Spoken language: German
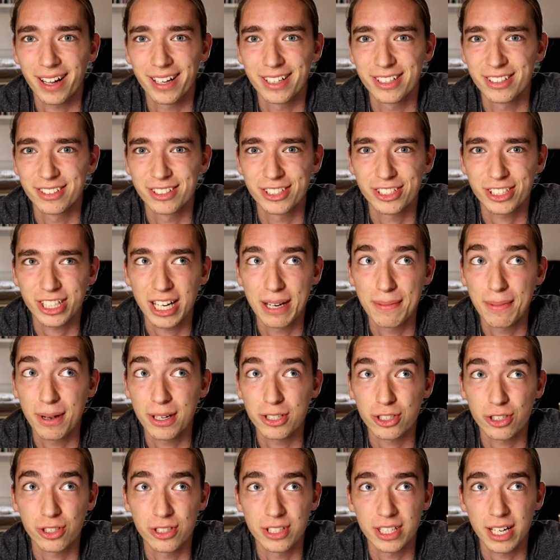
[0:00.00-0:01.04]
Also ich schreibe ja
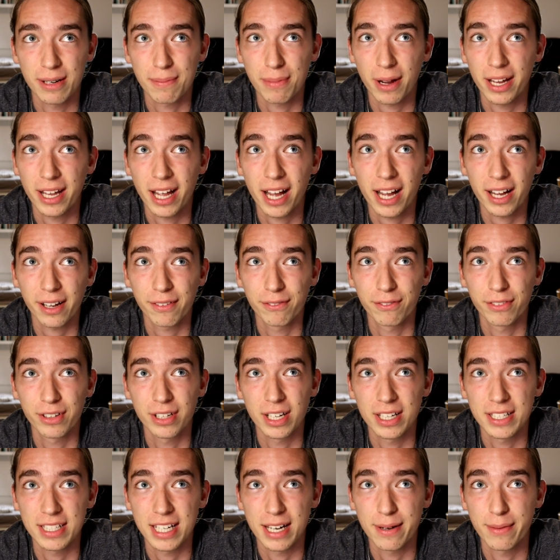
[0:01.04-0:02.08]
schon seit ein paar Jahren
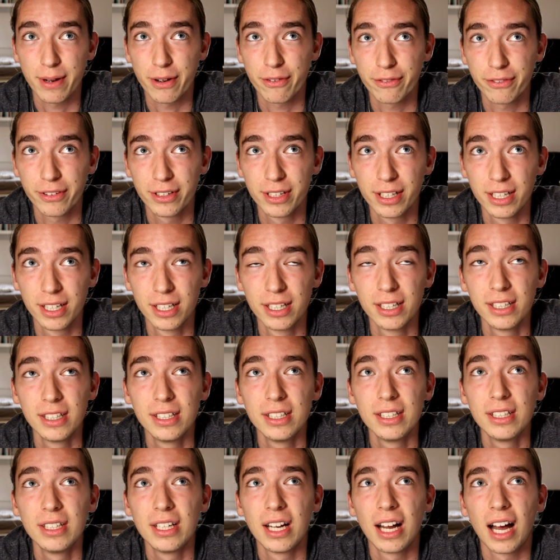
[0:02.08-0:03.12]
wieder selber viel,
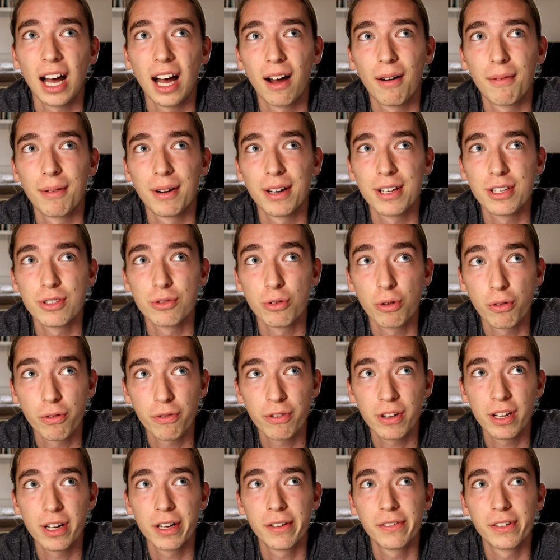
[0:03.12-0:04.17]
aber so
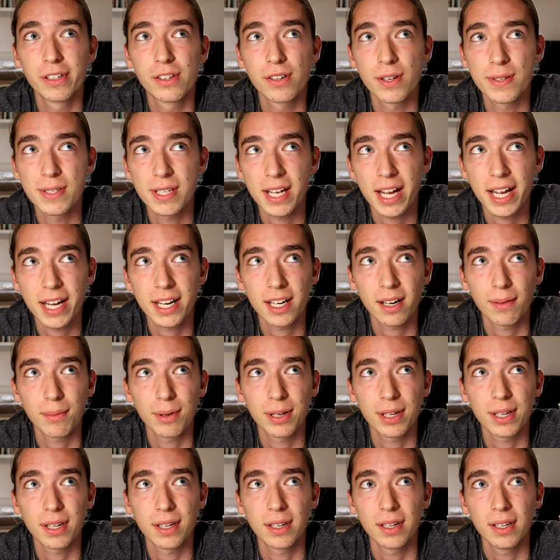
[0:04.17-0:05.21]
viel wie zurzeit habe
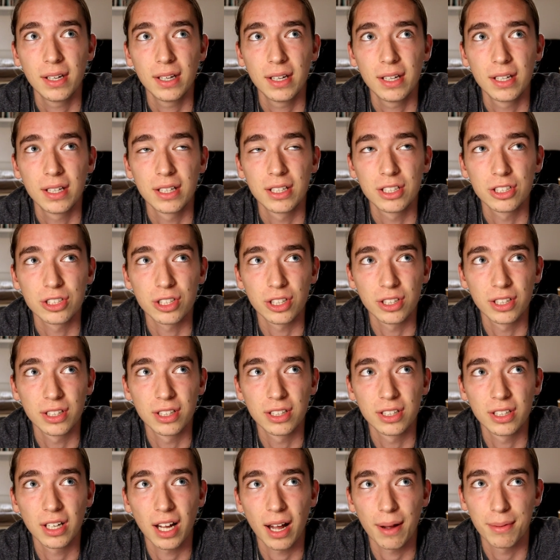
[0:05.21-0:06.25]
ich
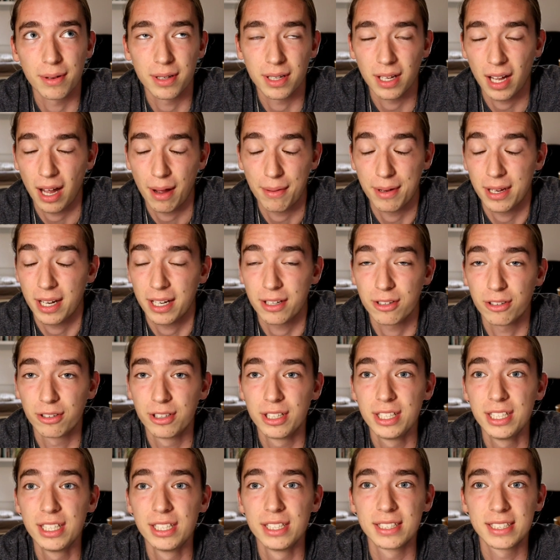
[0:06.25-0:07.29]
schon, habe ich eigentlich noch
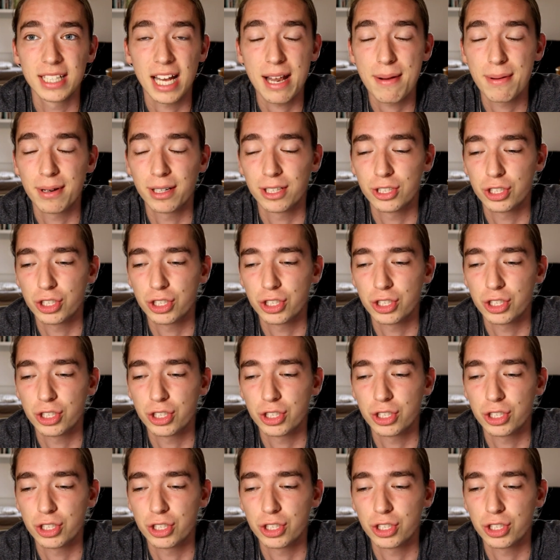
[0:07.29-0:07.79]
nie selber